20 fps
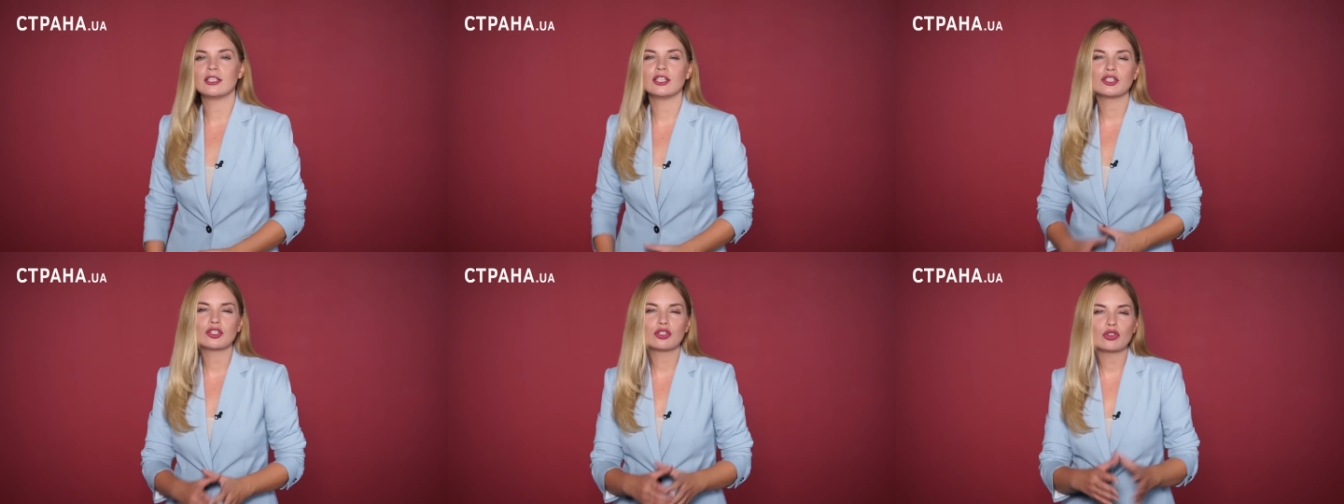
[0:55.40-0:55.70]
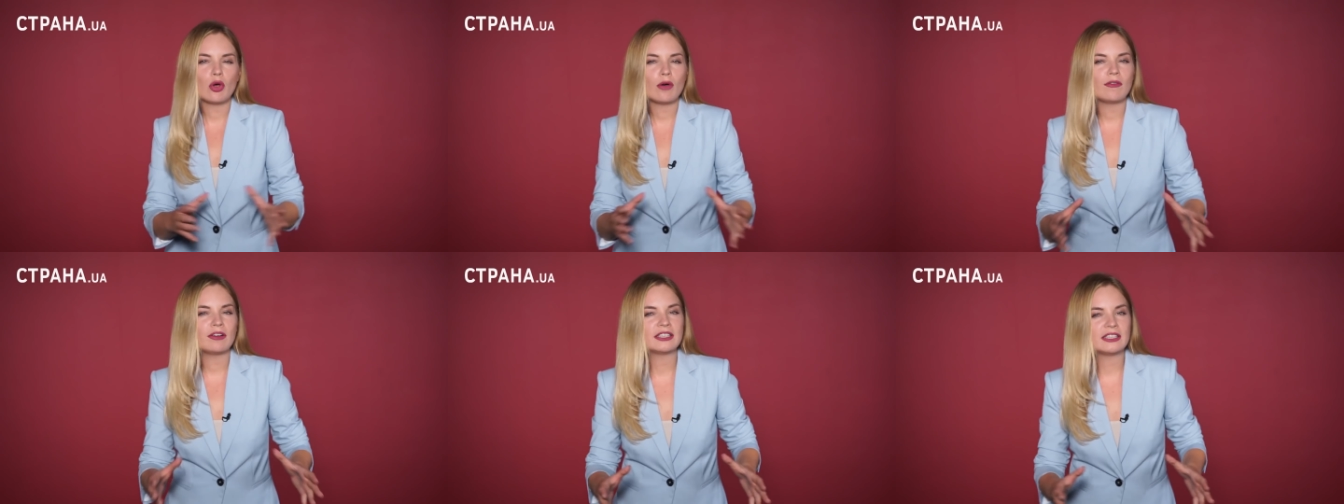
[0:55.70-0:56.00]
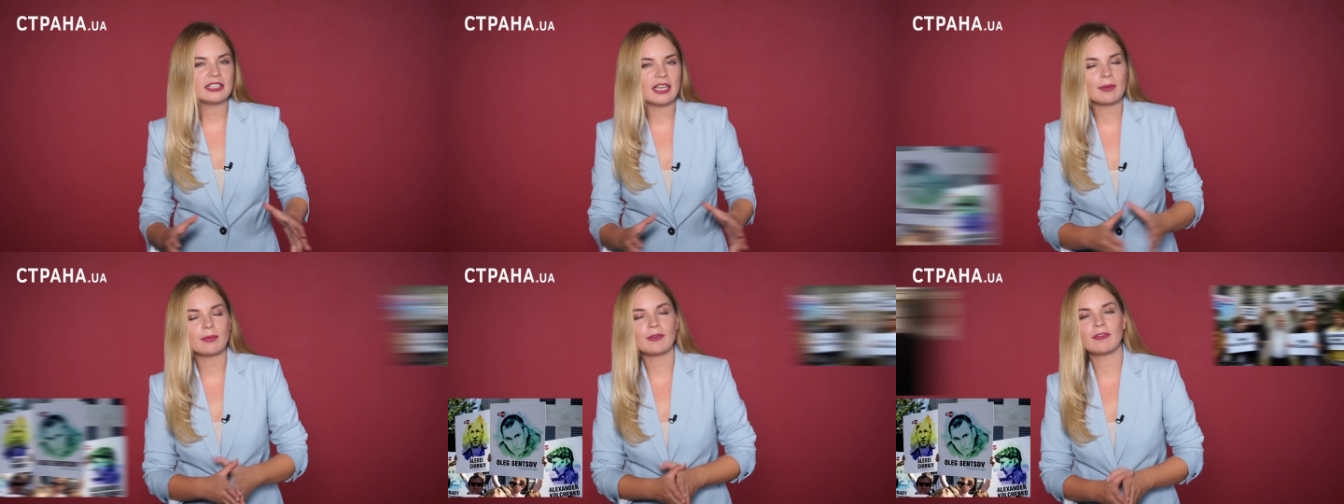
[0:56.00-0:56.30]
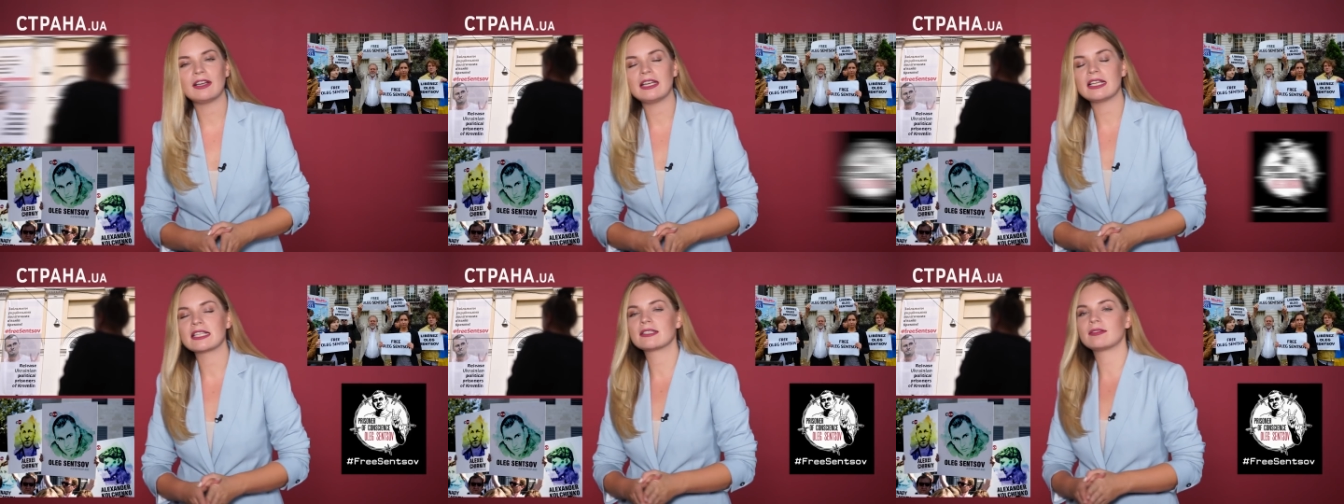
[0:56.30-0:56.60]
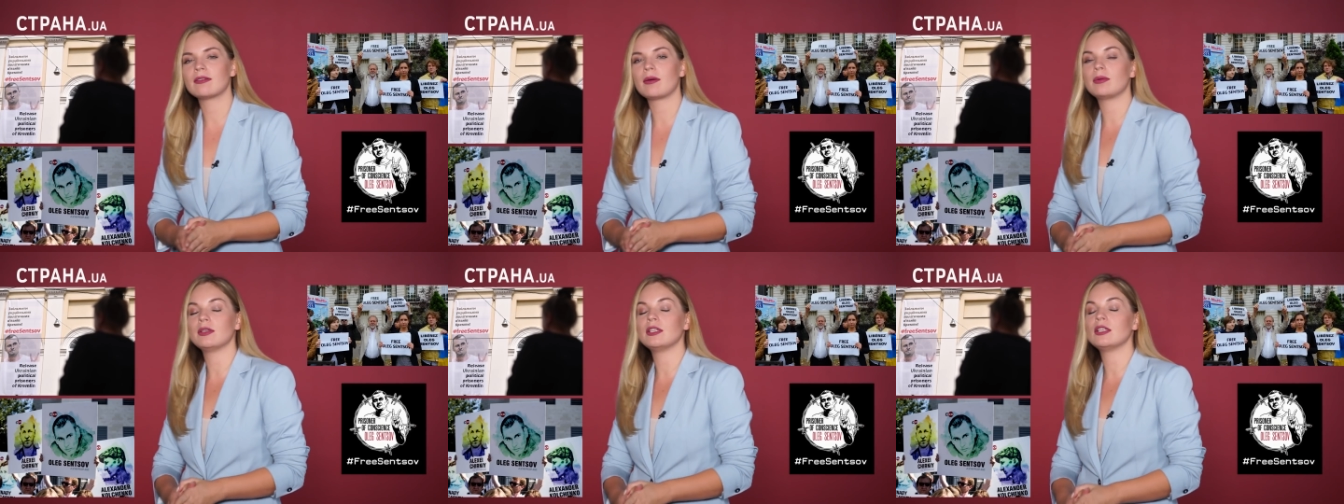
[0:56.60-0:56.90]
Сенцова требовали
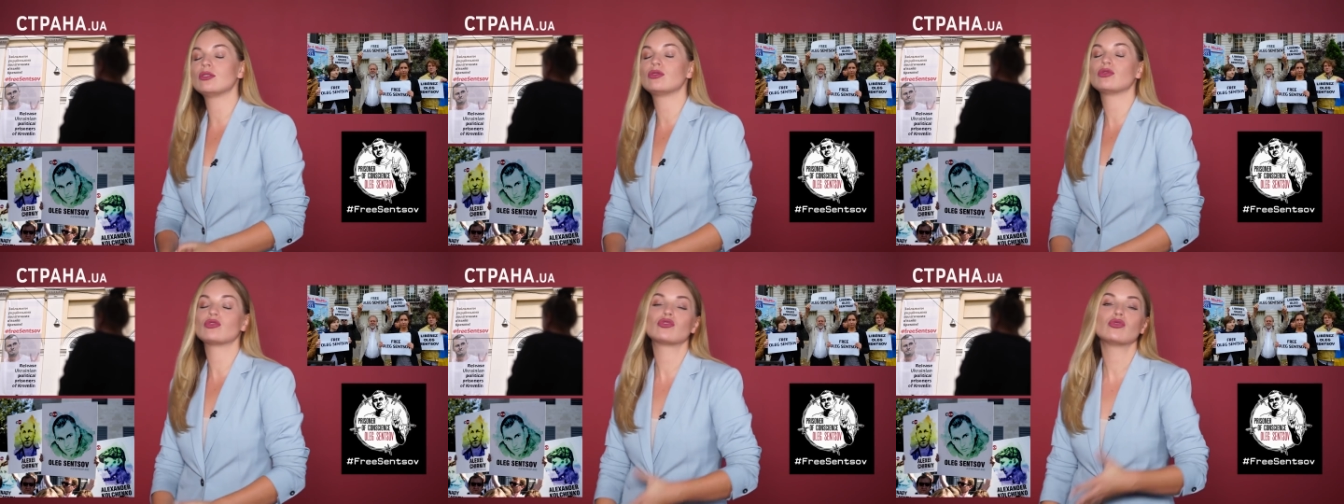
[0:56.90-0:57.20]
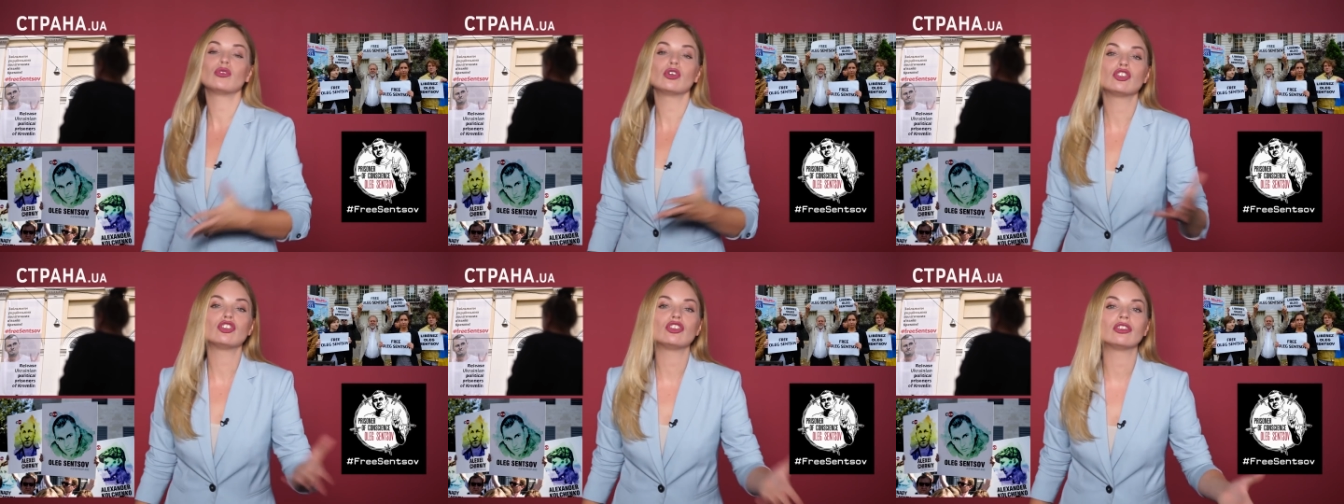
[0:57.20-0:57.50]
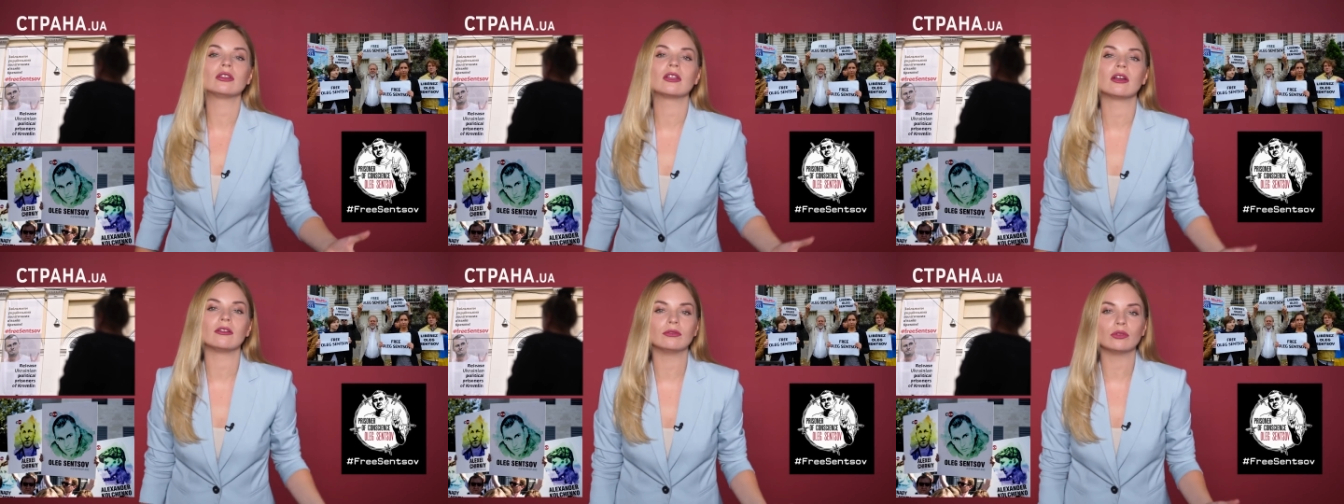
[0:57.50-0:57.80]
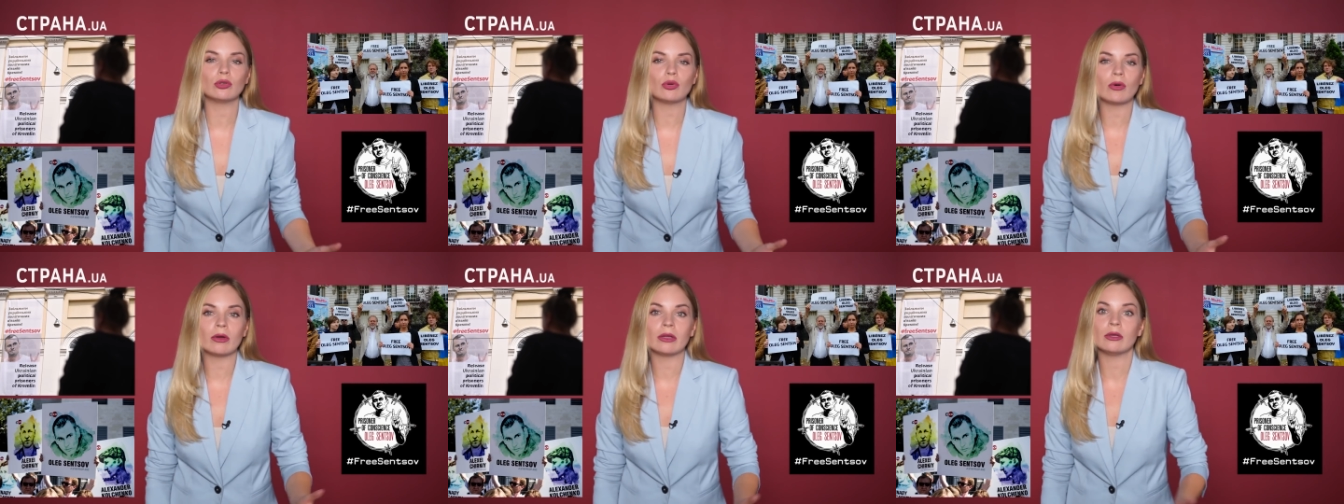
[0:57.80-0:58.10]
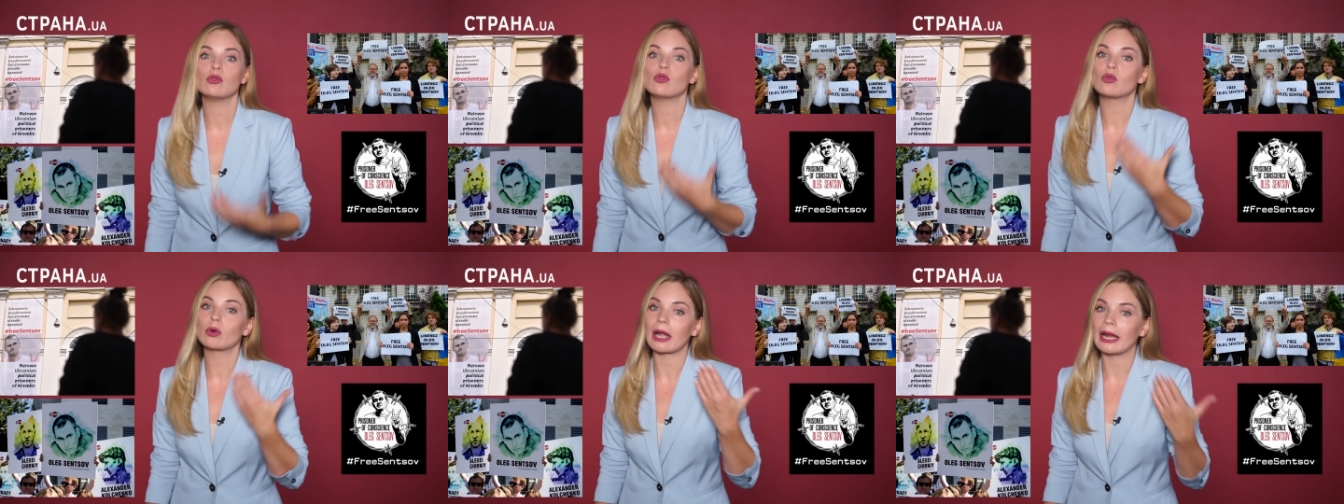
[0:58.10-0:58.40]
освободить уже очень давно,
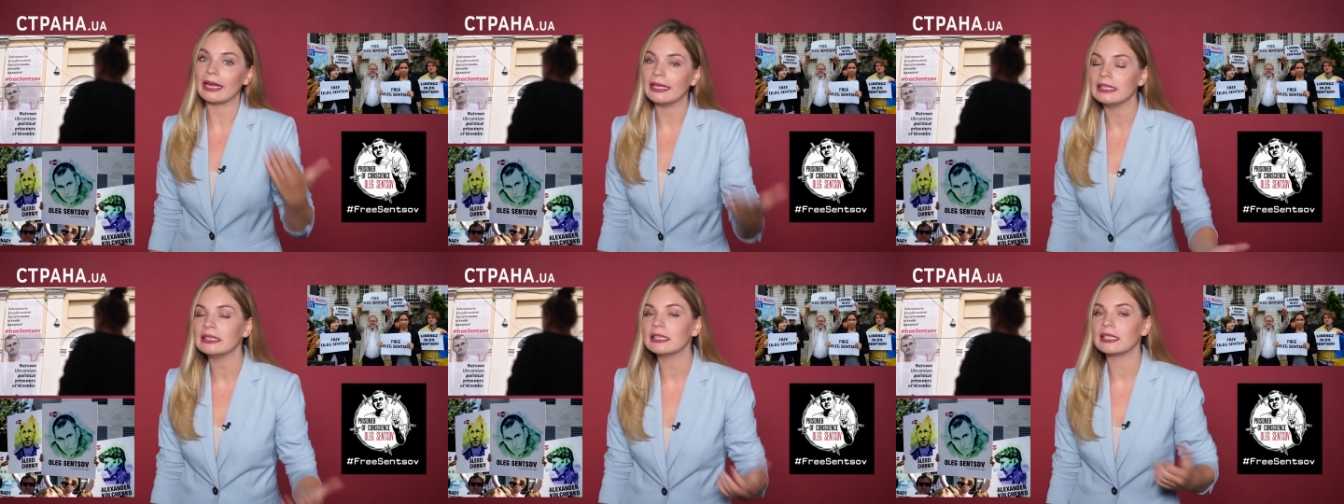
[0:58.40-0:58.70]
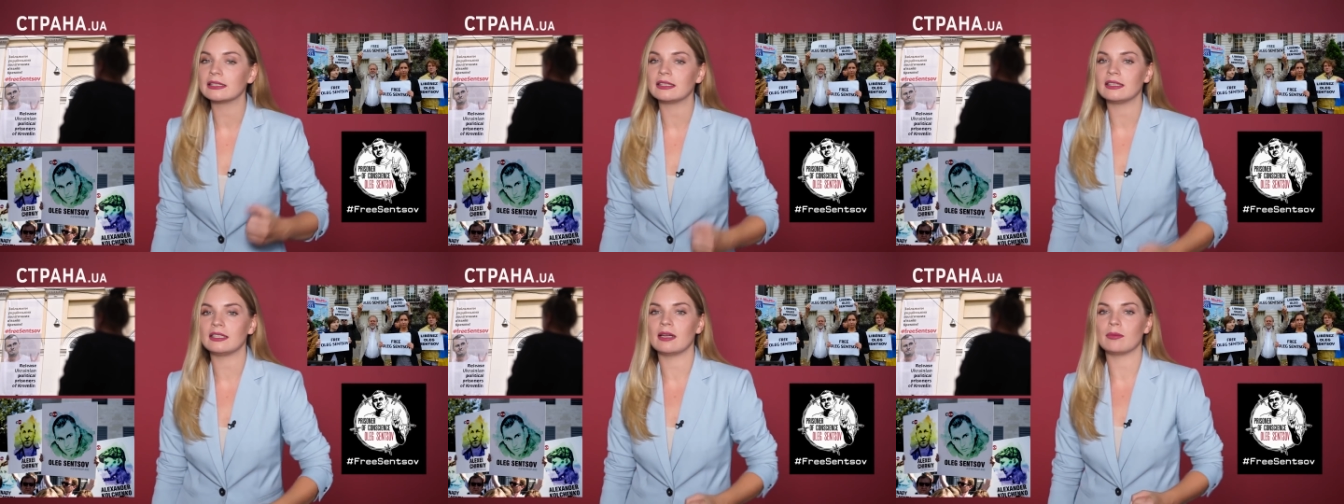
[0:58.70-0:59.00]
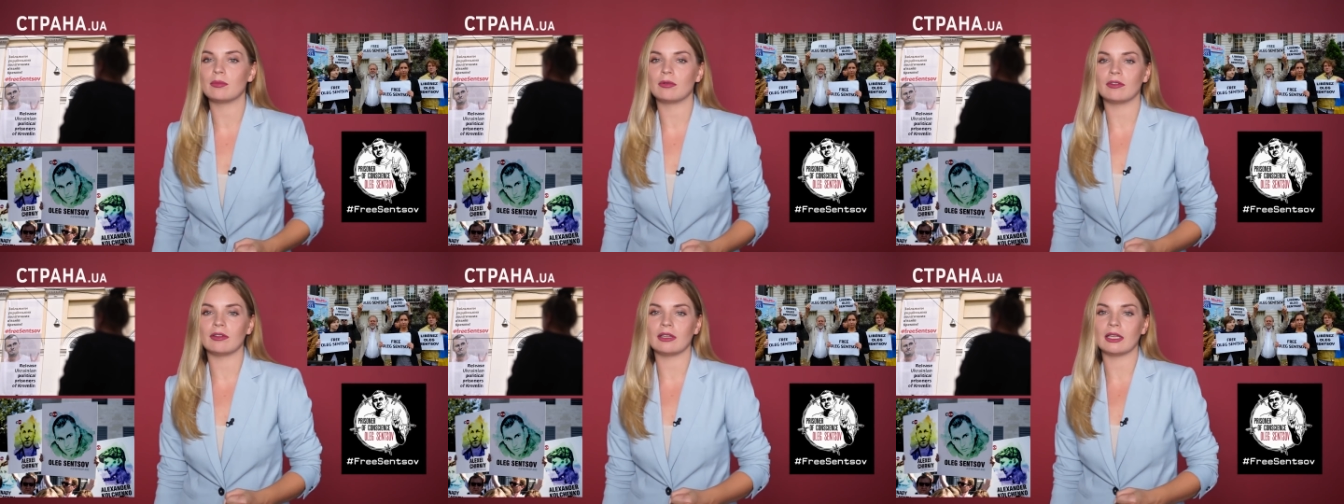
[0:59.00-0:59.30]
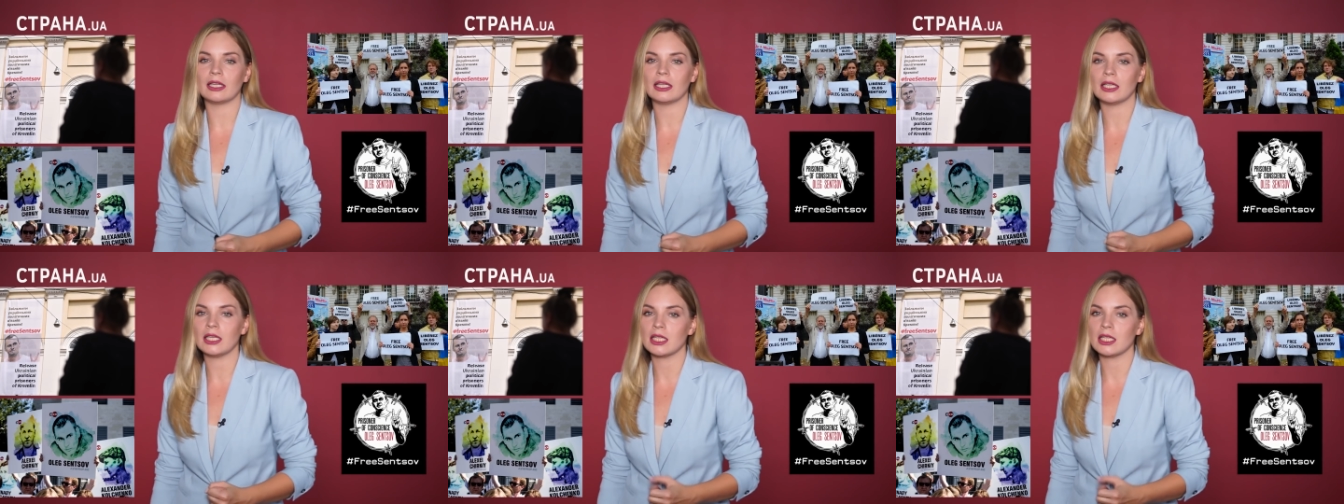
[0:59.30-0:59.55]
и Украина требовала, и